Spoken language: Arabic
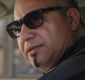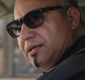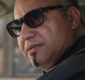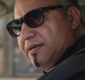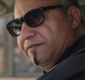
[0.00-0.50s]

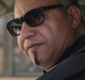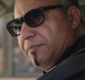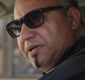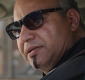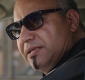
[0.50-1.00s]
درسا في
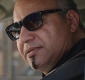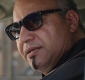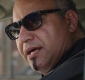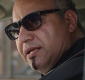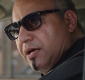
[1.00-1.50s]

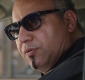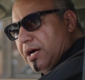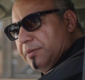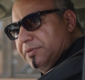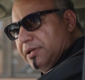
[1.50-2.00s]
مدرستي أنا
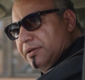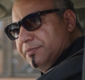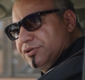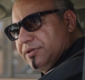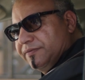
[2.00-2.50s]
وعبد الله
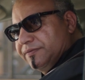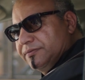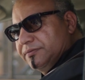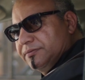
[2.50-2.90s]
مشرف